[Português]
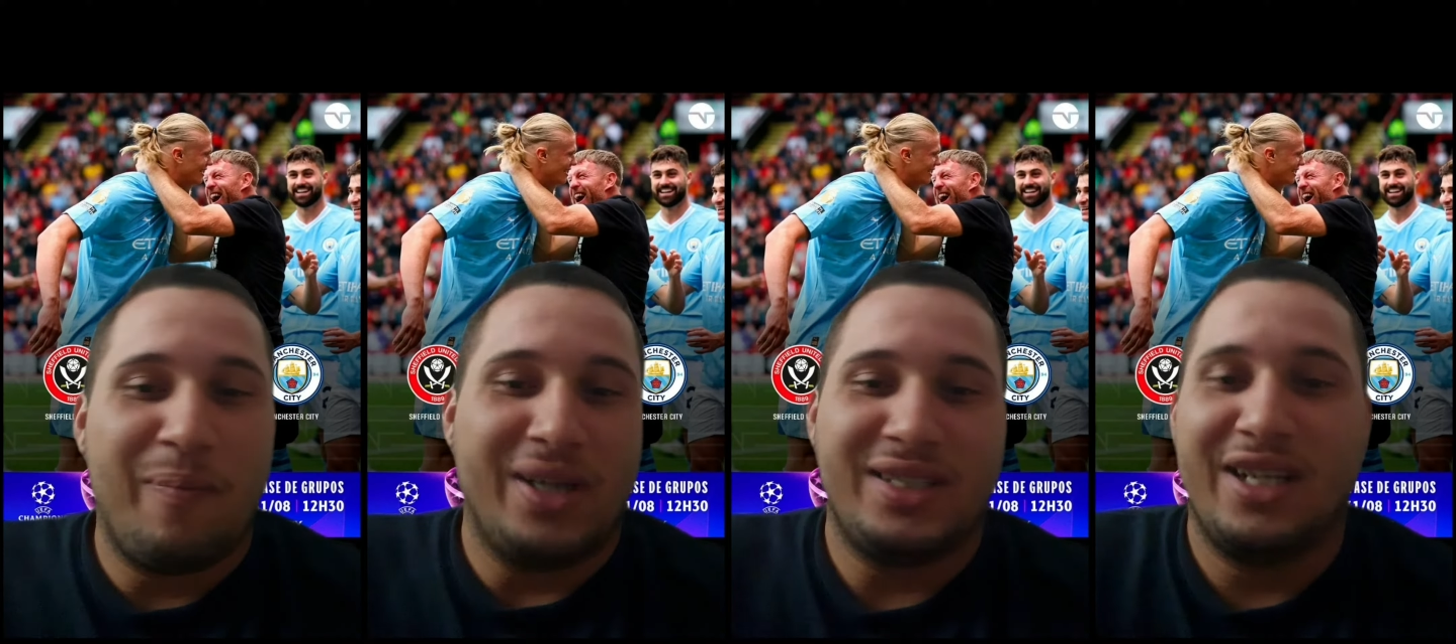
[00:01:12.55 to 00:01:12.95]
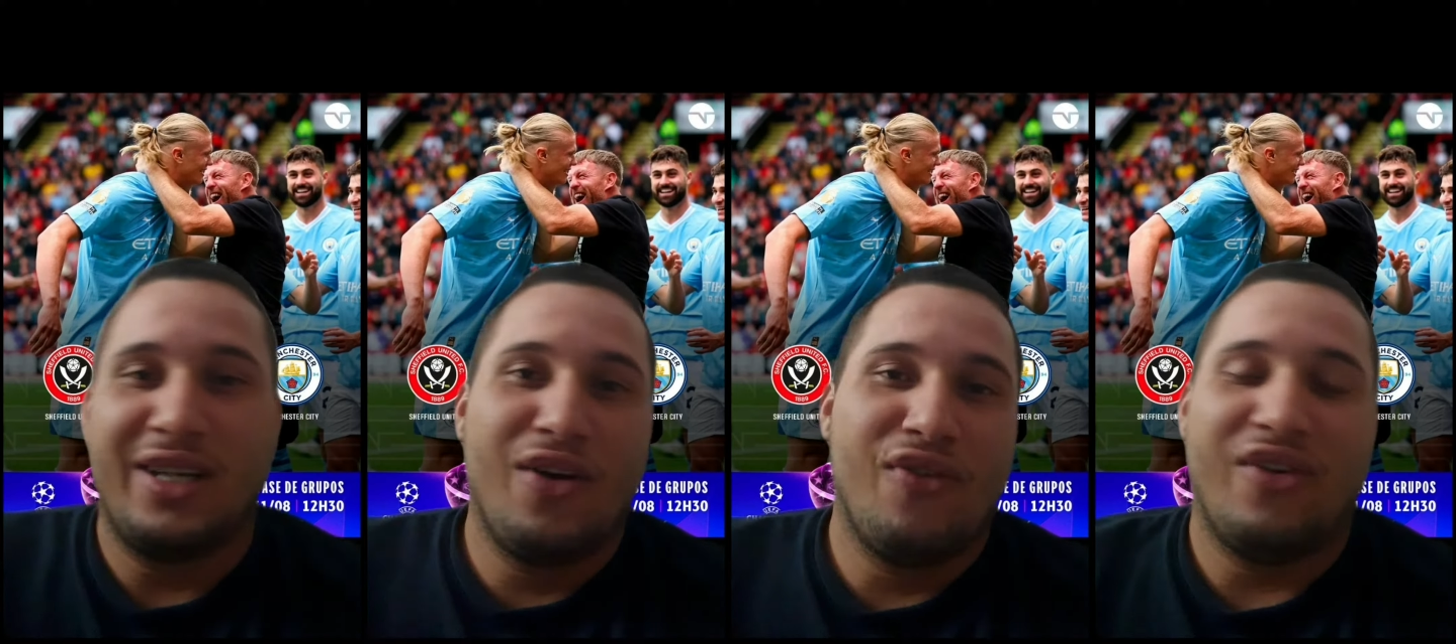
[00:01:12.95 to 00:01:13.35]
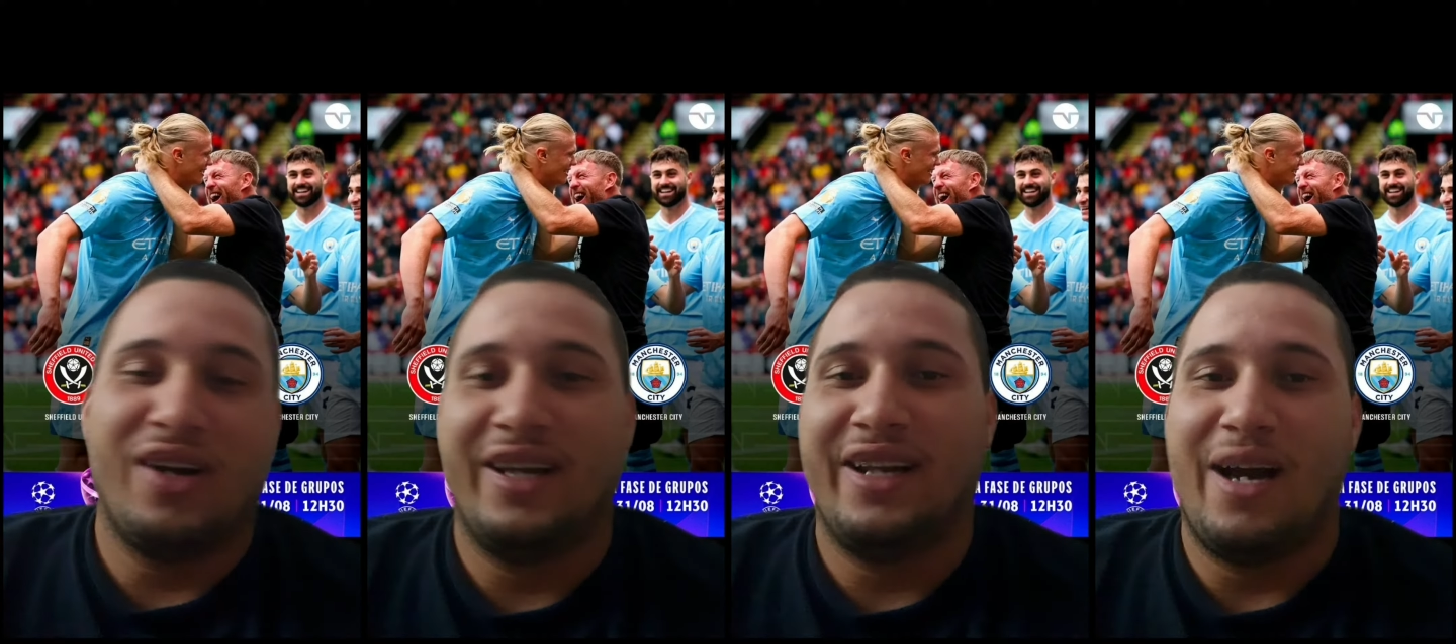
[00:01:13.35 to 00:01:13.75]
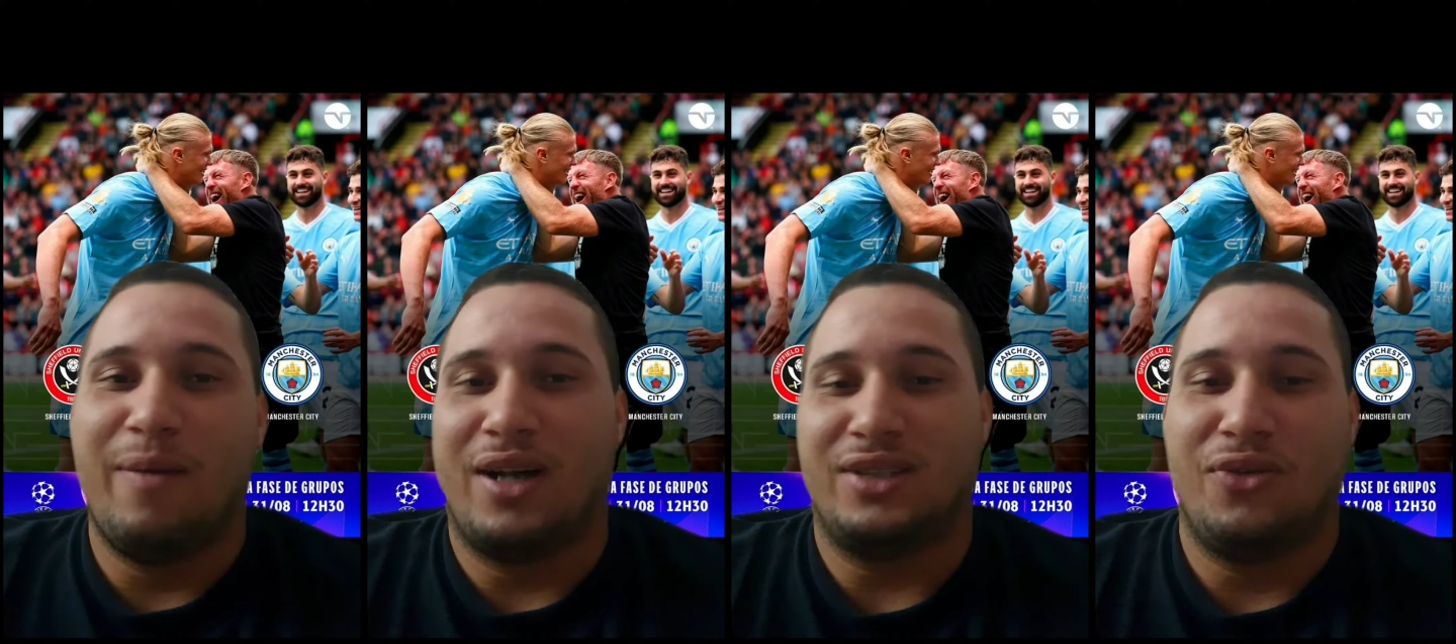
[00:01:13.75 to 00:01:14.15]
parte ali que eu falei, né?
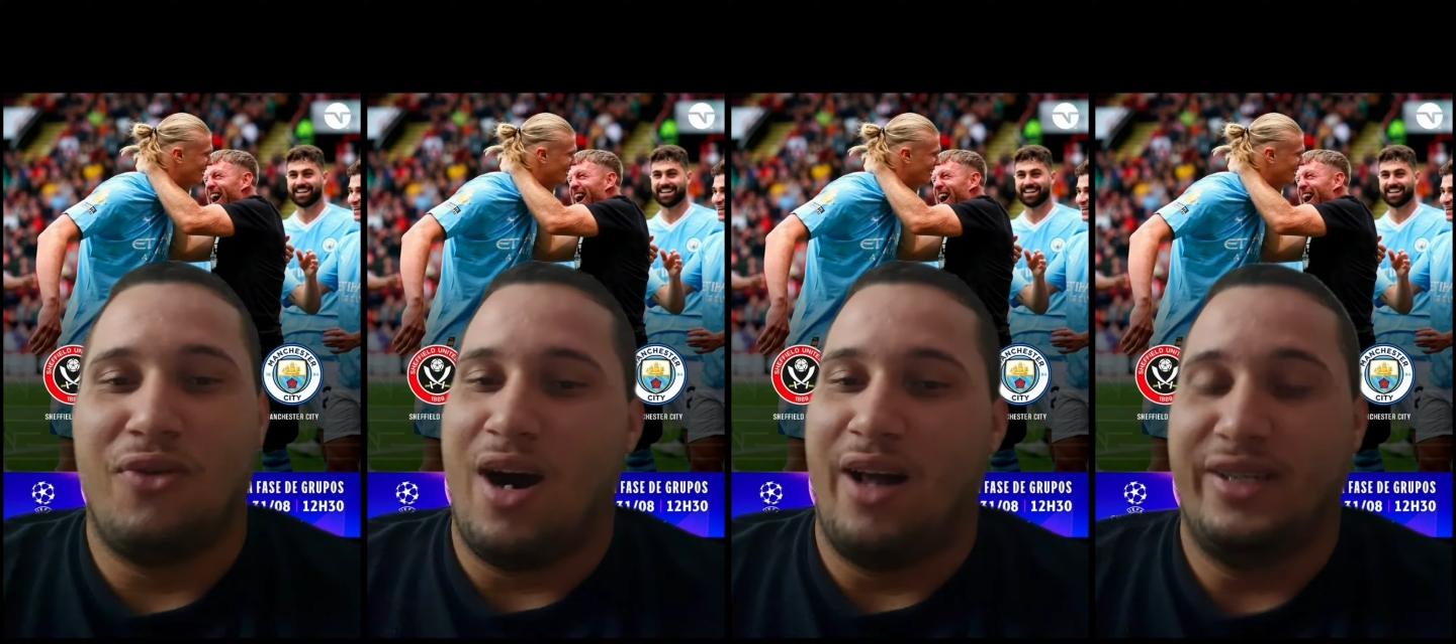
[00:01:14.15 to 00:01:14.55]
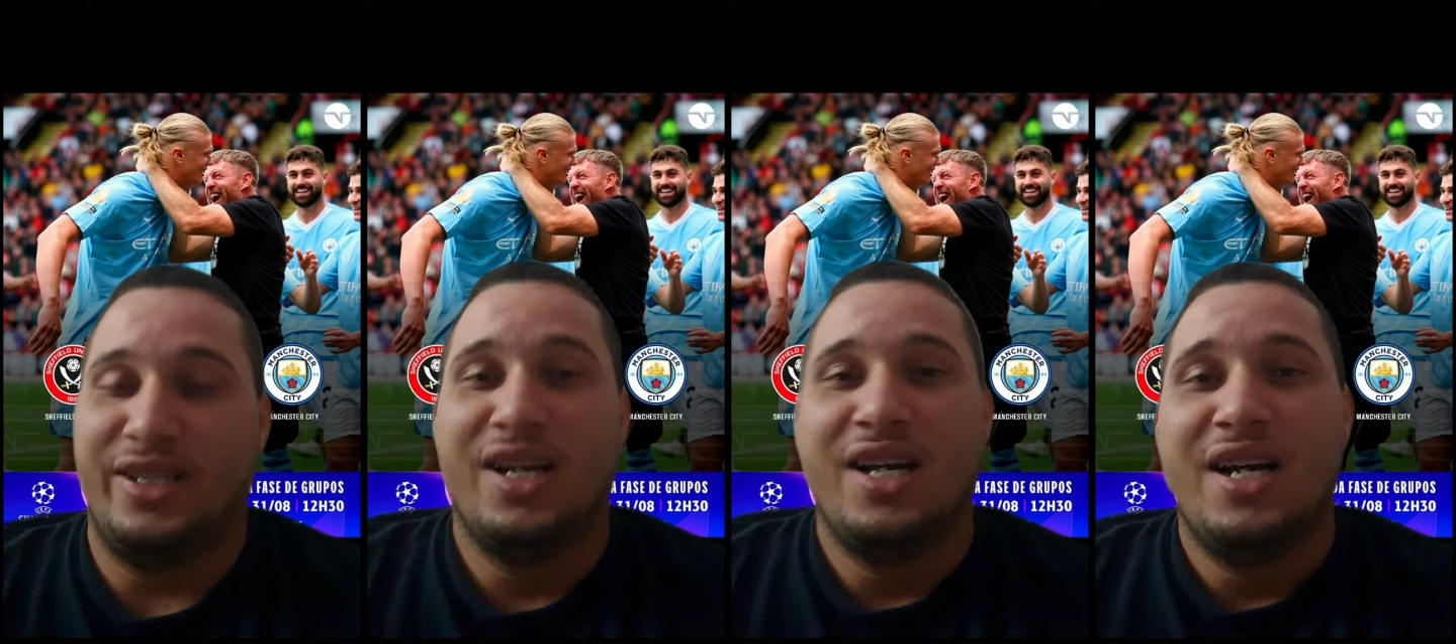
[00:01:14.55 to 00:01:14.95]
Abraçou o Haaland.